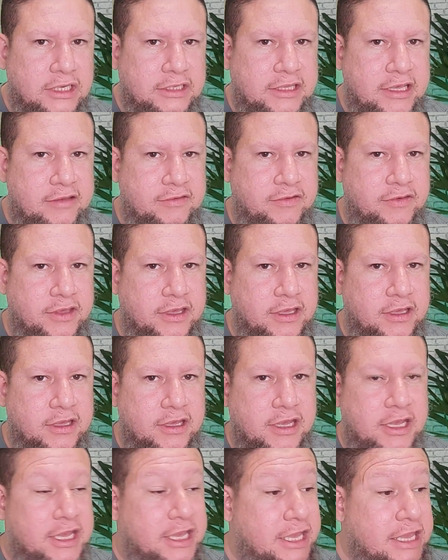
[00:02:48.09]
a TV
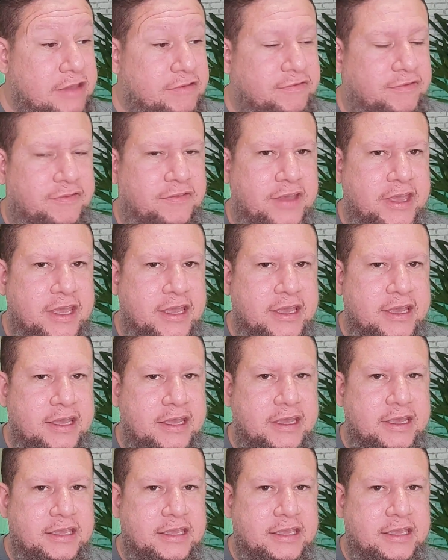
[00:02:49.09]
e vê